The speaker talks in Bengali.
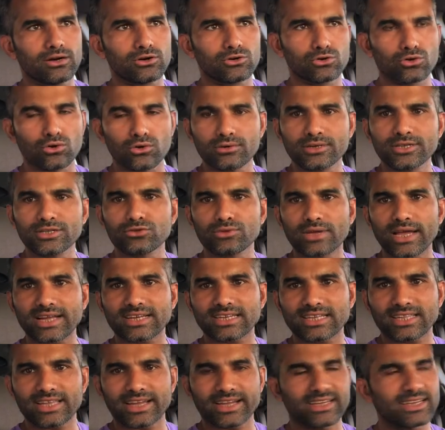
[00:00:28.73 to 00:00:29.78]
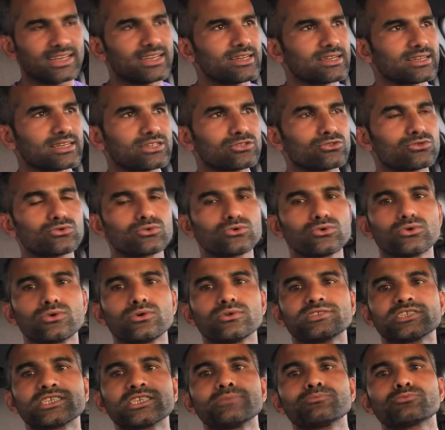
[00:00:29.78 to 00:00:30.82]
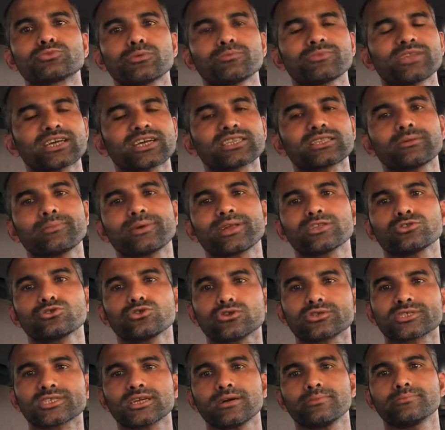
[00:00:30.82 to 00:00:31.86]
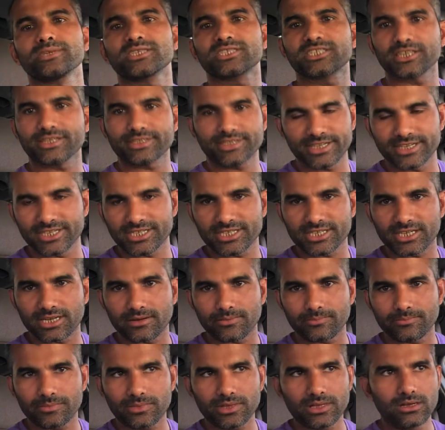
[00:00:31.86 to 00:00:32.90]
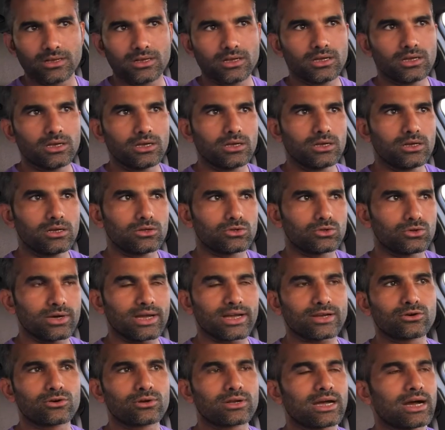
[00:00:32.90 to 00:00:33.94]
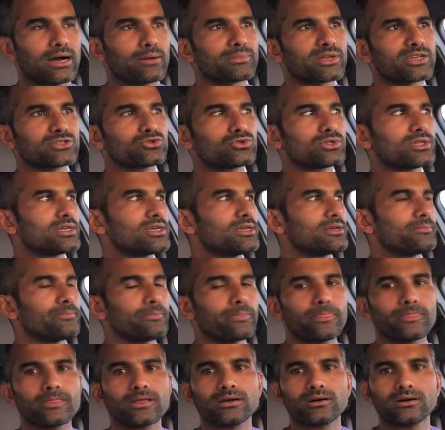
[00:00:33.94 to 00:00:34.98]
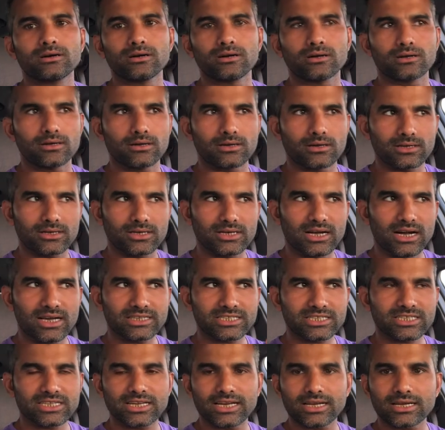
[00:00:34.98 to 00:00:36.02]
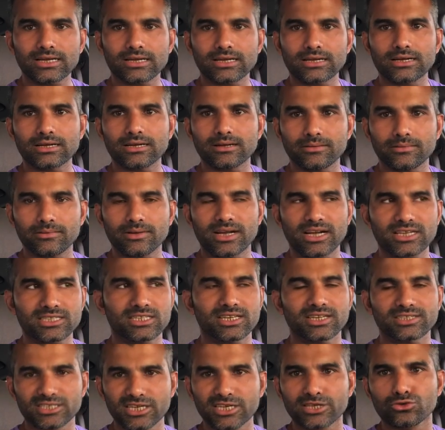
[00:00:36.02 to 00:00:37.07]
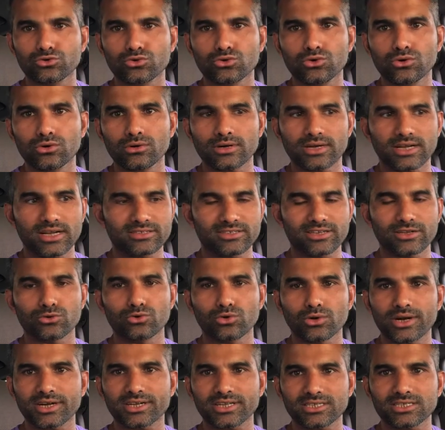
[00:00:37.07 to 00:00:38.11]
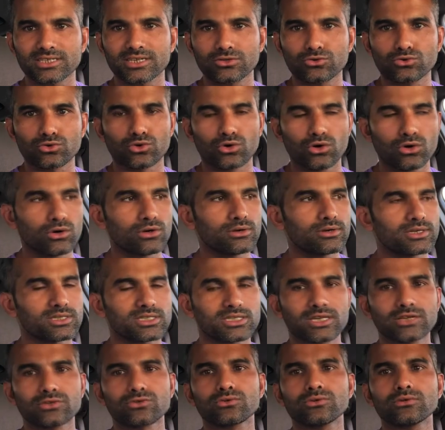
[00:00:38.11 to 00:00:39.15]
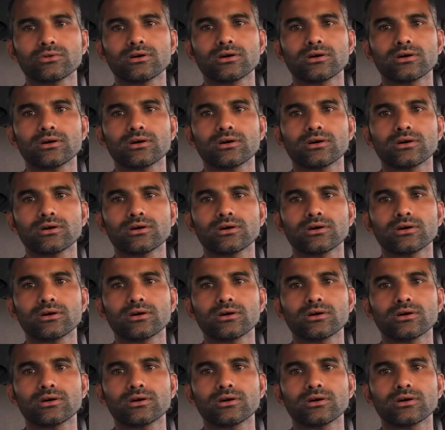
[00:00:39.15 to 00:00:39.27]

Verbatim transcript: রোগ কিন্তু একটা থাকে কিন্তু সিমটম থাকতে পারে দশটা বিশটা তিরিশটা তো এখন আমরা যদি গাছটা গাছটা যেহেতু রোগ গাছের গোড়াটা যেহেতু রোগ সেহেতু